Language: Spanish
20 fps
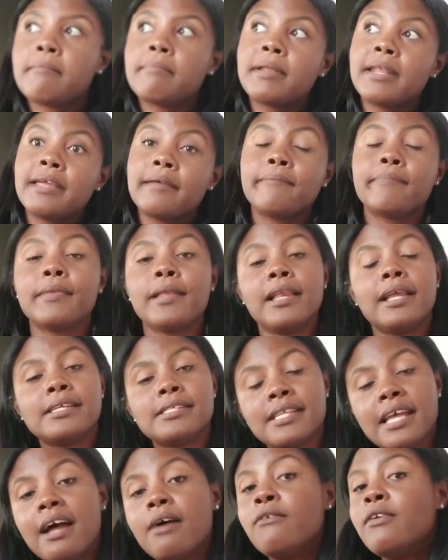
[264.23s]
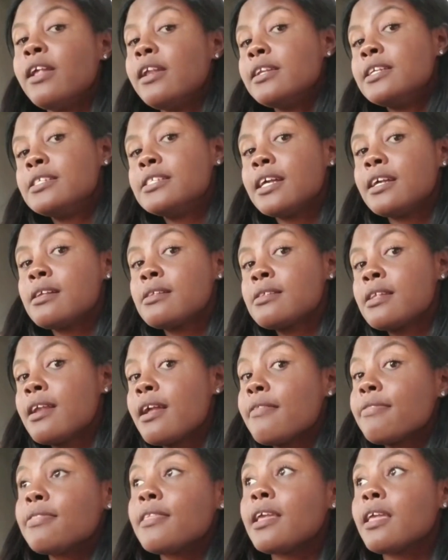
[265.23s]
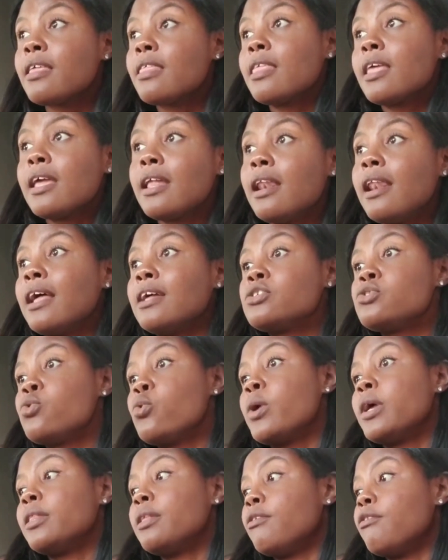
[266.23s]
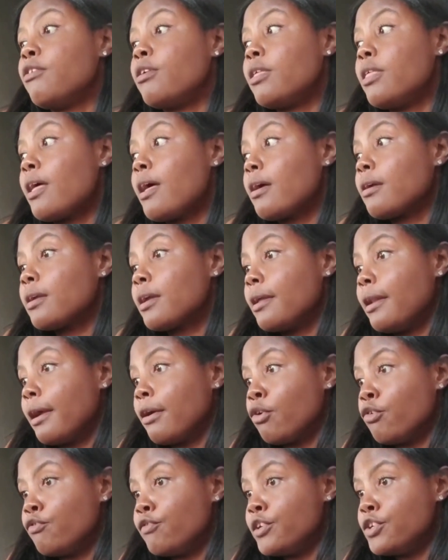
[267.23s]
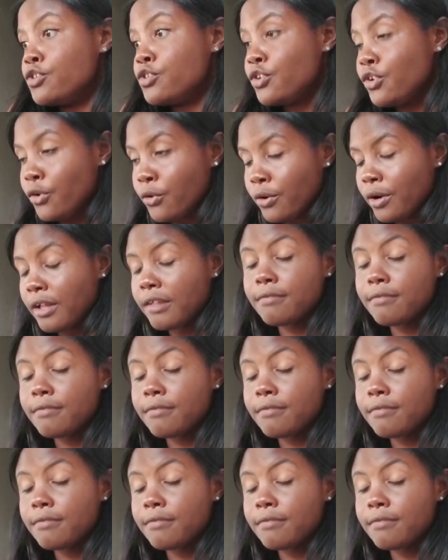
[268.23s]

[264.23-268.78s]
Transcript: el formato de videoblogs Lisandra, desde una perspectiva sencilla y clara,